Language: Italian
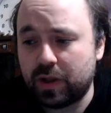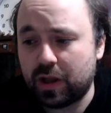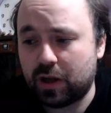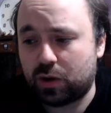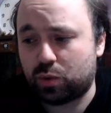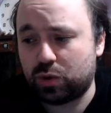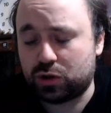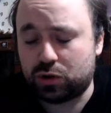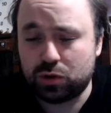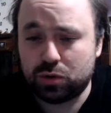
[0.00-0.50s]

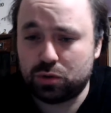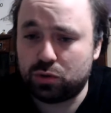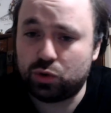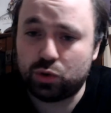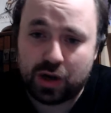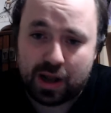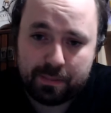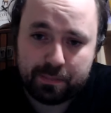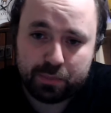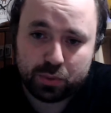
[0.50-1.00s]
questo
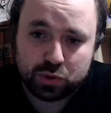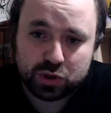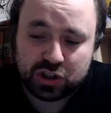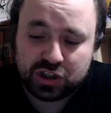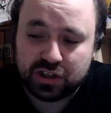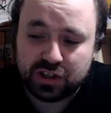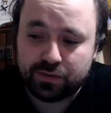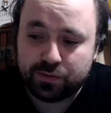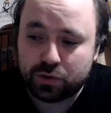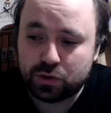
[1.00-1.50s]
non è
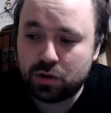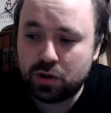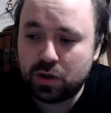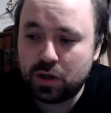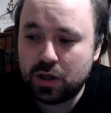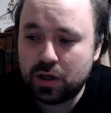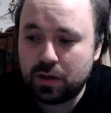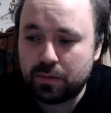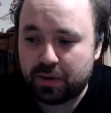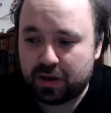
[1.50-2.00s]
positivo,
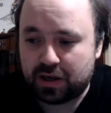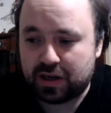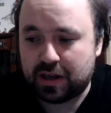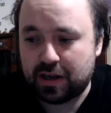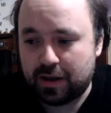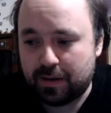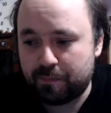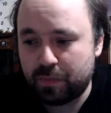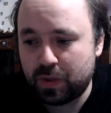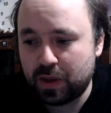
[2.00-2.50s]

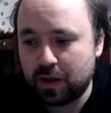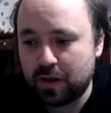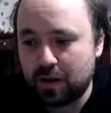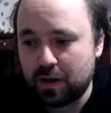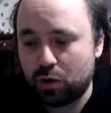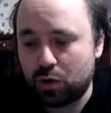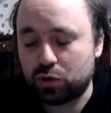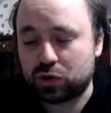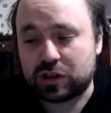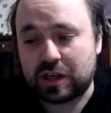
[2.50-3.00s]
perché
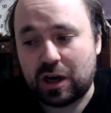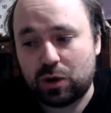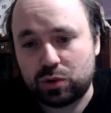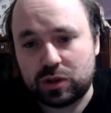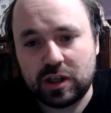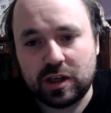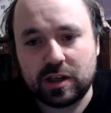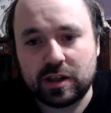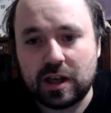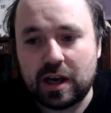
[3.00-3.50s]
lo
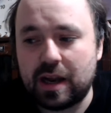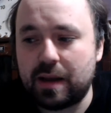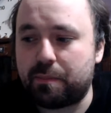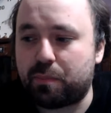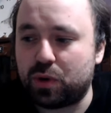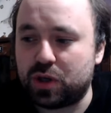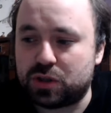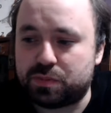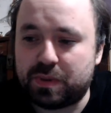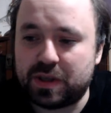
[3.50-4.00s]
scouting
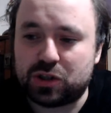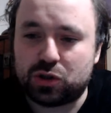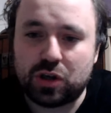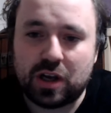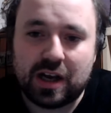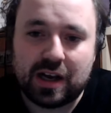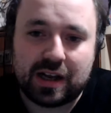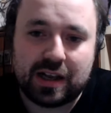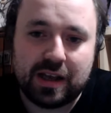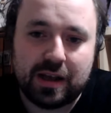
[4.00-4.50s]
dell'Empoli spesso è
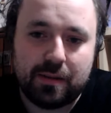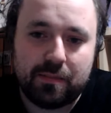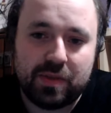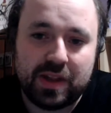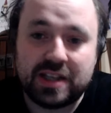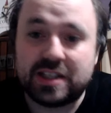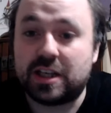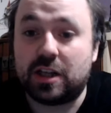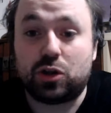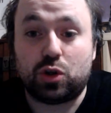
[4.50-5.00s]
anche
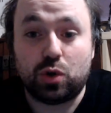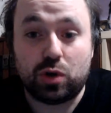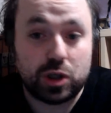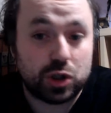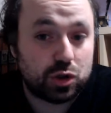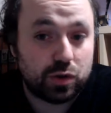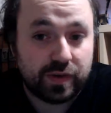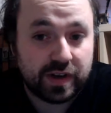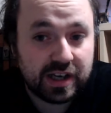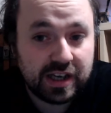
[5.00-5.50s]
nei settori
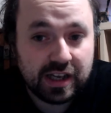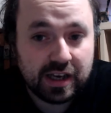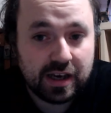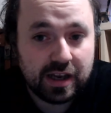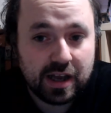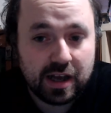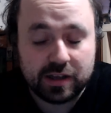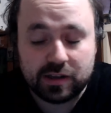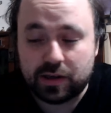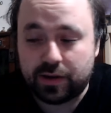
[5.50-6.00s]

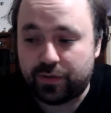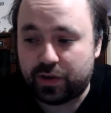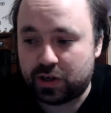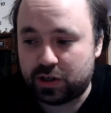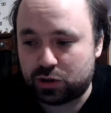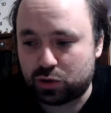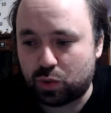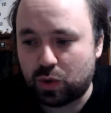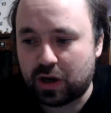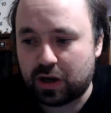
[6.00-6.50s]
giovanili eh, delle varie
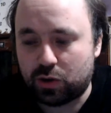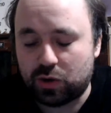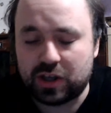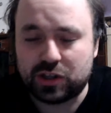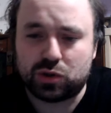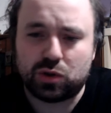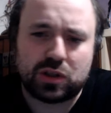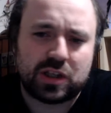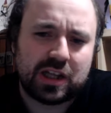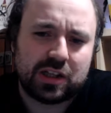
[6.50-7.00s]
squadre, non è
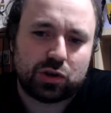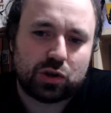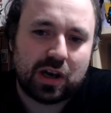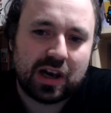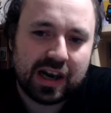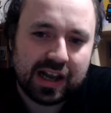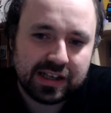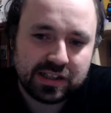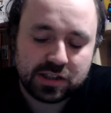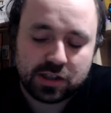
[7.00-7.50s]
soltanto
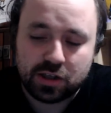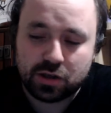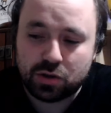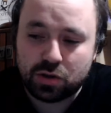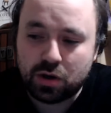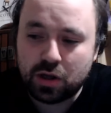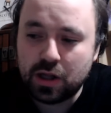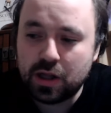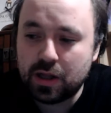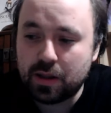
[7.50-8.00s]

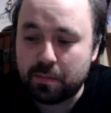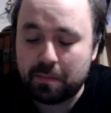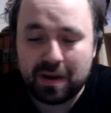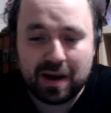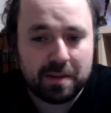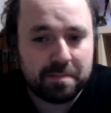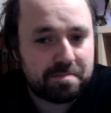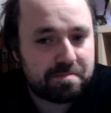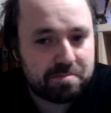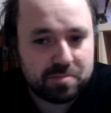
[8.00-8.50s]
all'estero,
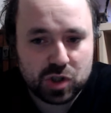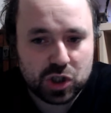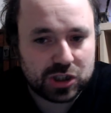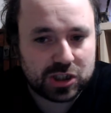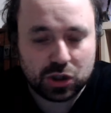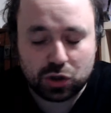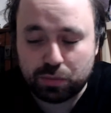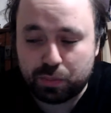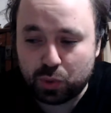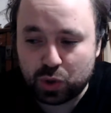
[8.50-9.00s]
ma c'è
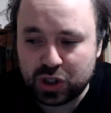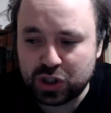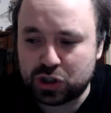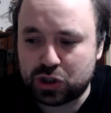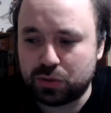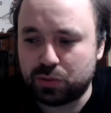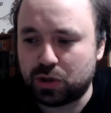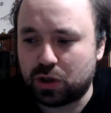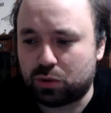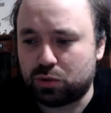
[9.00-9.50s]
stato
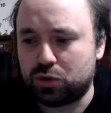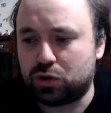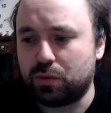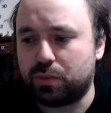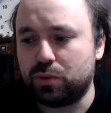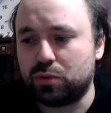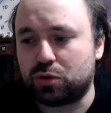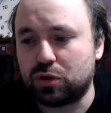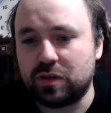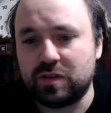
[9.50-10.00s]
pochissimo da questo
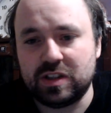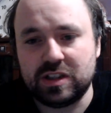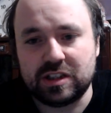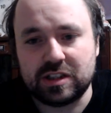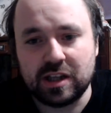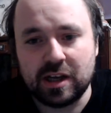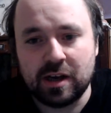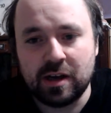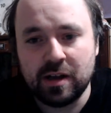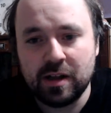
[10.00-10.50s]
punto di
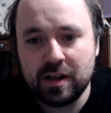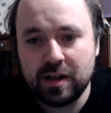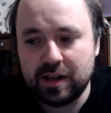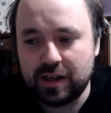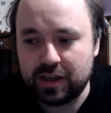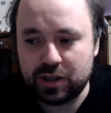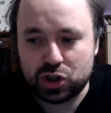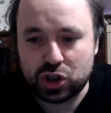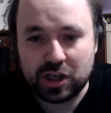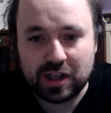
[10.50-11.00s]
vista
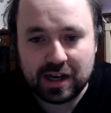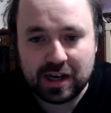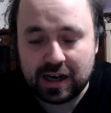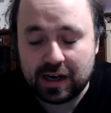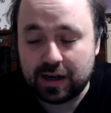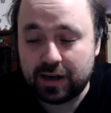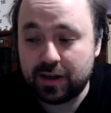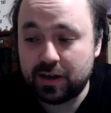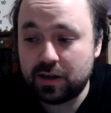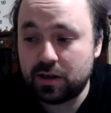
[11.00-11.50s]
in
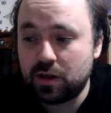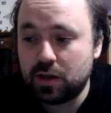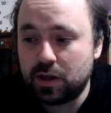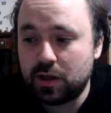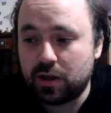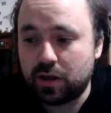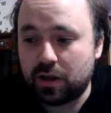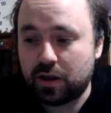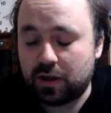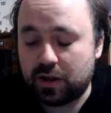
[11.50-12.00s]
generale
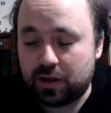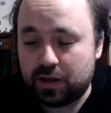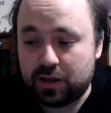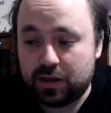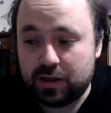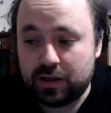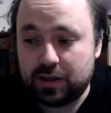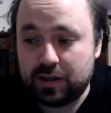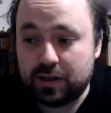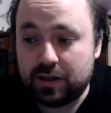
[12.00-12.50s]

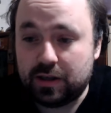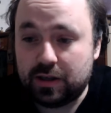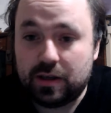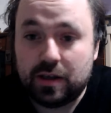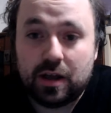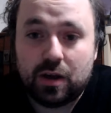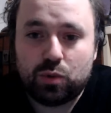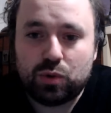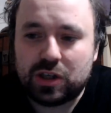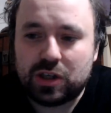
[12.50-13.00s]

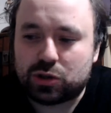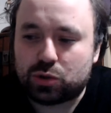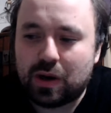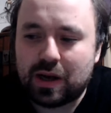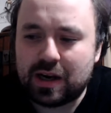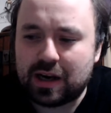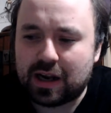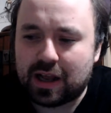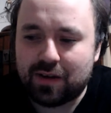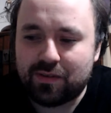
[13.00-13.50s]
e una
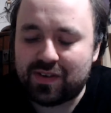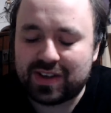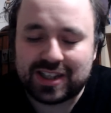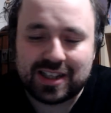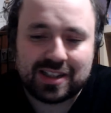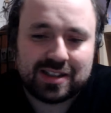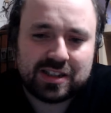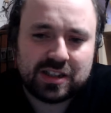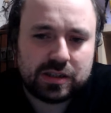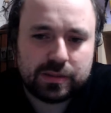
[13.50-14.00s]
squadra che aveva
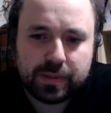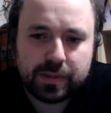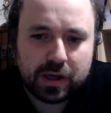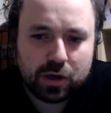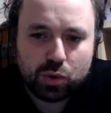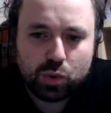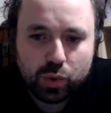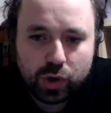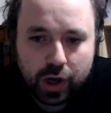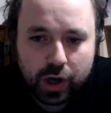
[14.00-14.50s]
tantissime
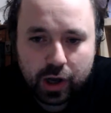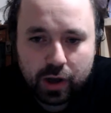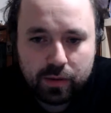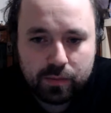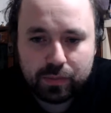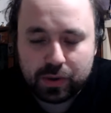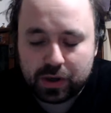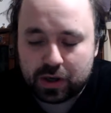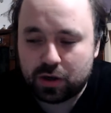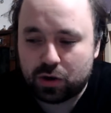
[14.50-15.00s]
lacune,
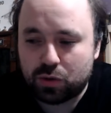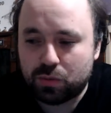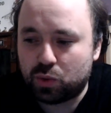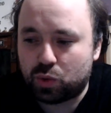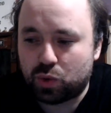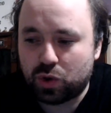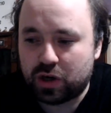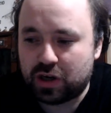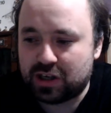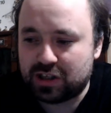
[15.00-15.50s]
perché
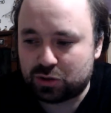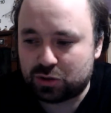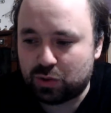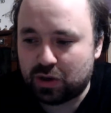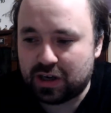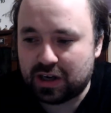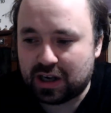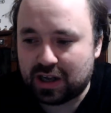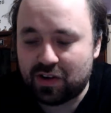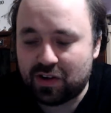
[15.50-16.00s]
comunque era una
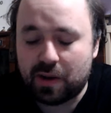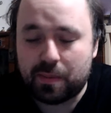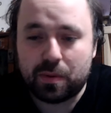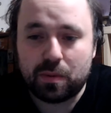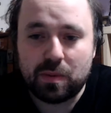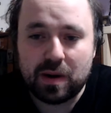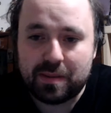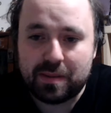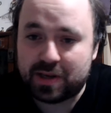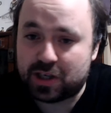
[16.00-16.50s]
squadra che aveva
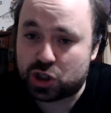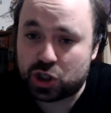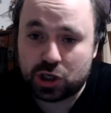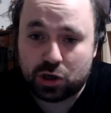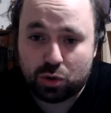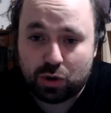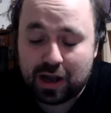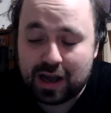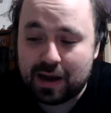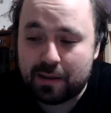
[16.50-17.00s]
problemi a
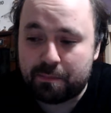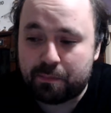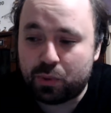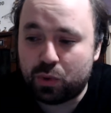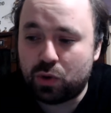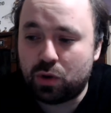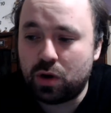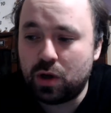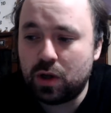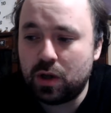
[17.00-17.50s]

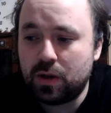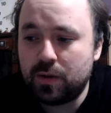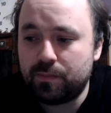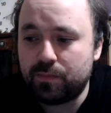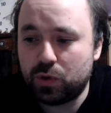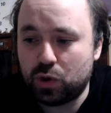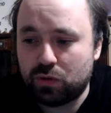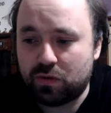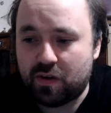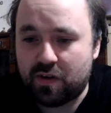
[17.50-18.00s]
centrocampo,
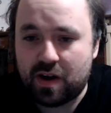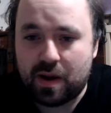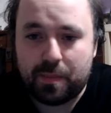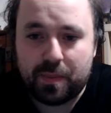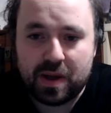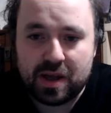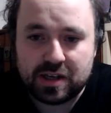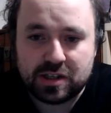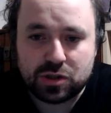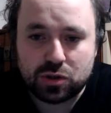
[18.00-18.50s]
dove aveva
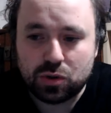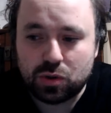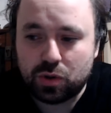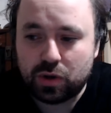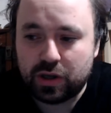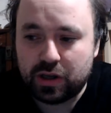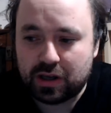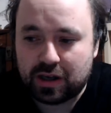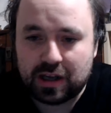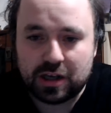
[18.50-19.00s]
perso
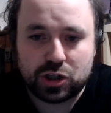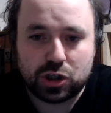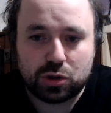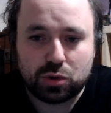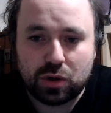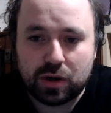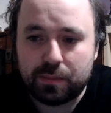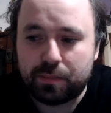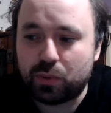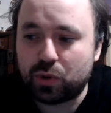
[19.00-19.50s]
eh,
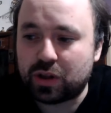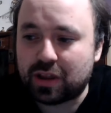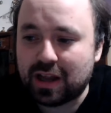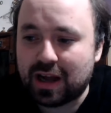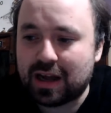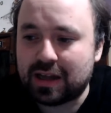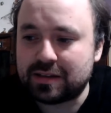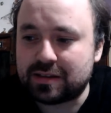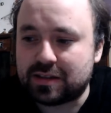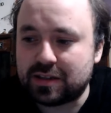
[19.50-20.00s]
calciatori
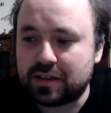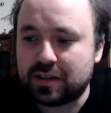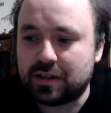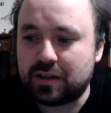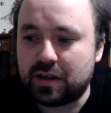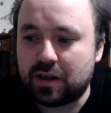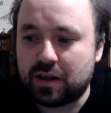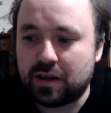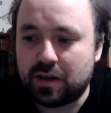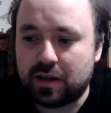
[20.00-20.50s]

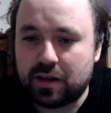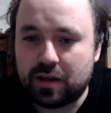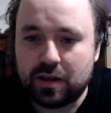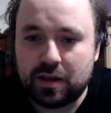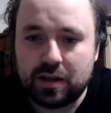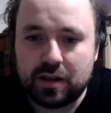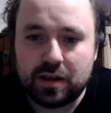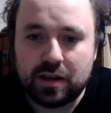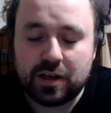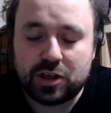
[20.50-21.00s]
importanti
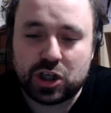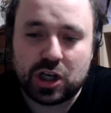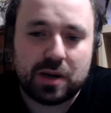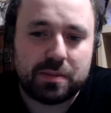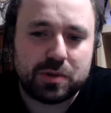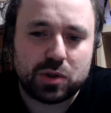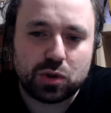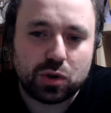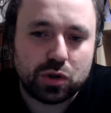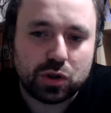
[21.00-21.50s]
e, e c'era
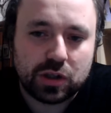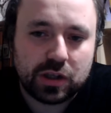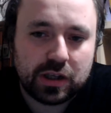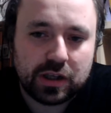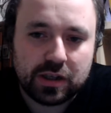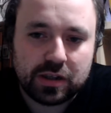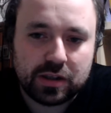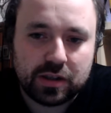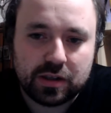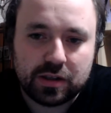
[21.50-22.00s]
bisogno
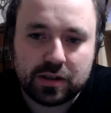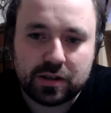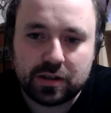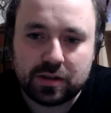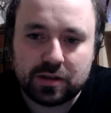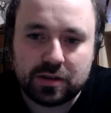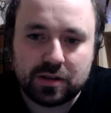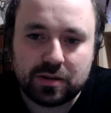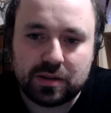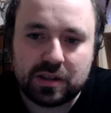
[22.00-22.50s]
di,
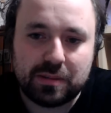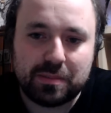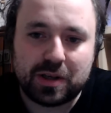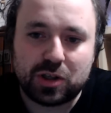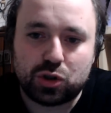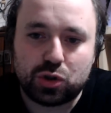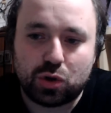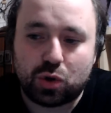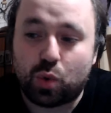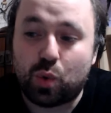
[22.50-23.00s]
di, di, di,
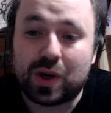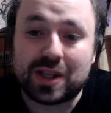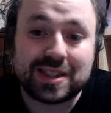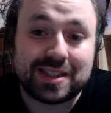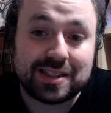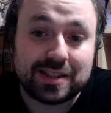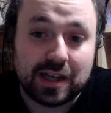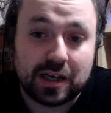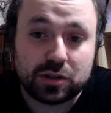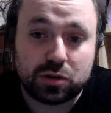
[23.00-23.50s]
maggior
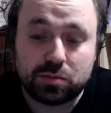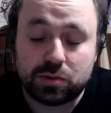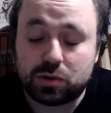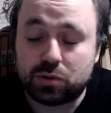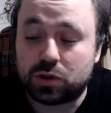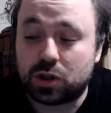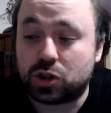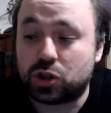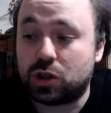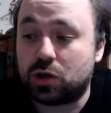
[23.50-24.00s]
quantità,
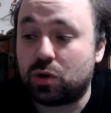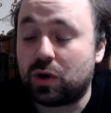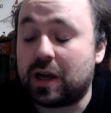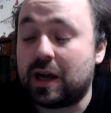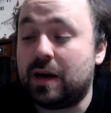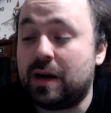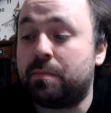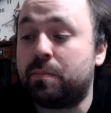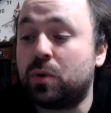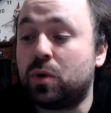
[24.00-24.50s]
soprattutto a
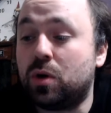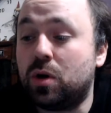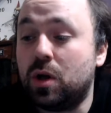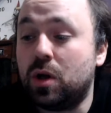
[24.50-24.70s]
centrocampo,